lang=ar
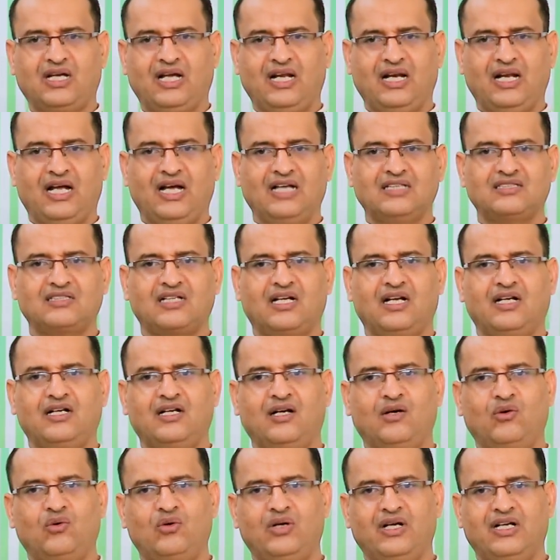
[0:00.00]
الأصل
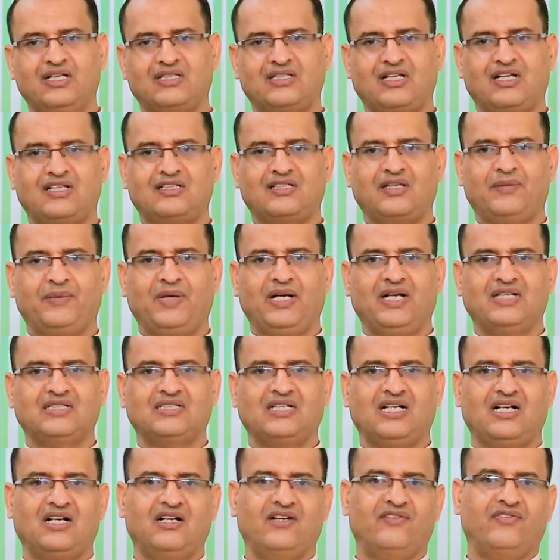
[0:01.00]
أنه لا يترتب على
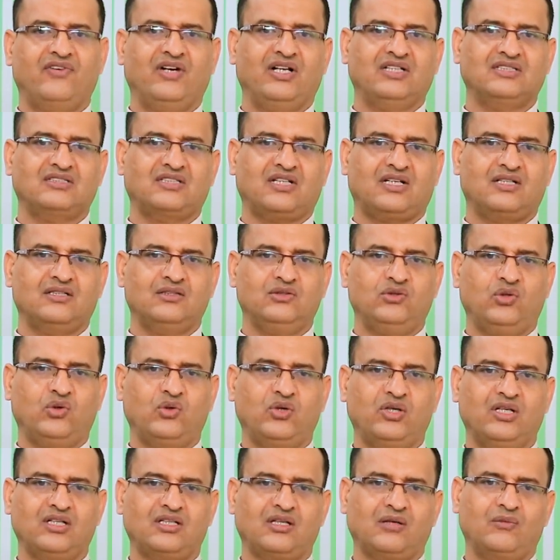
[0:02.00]
شهر الإفلاس تقييد
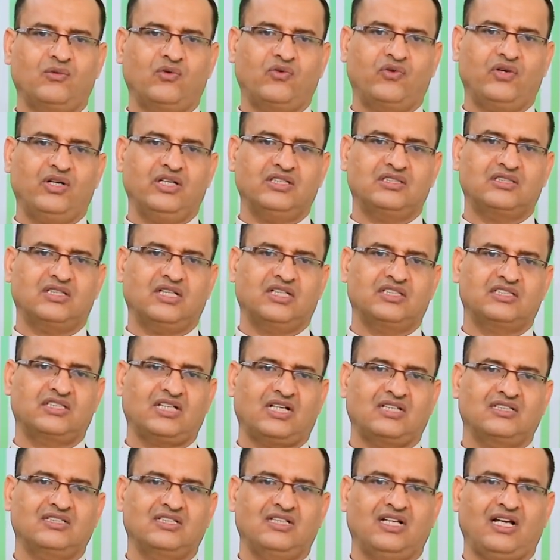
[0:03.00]
حرية المفلس
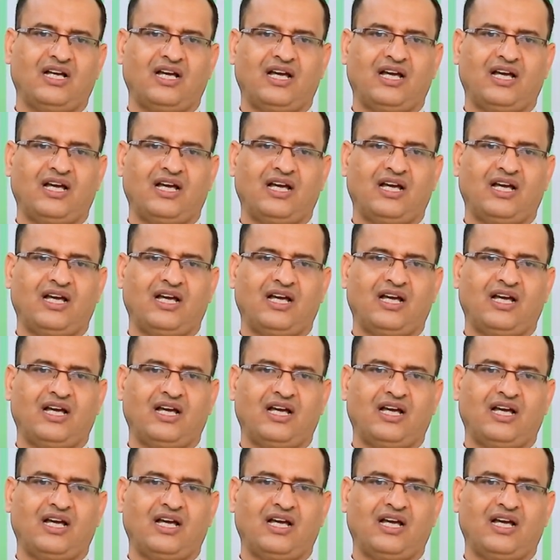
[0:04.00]
الشخصية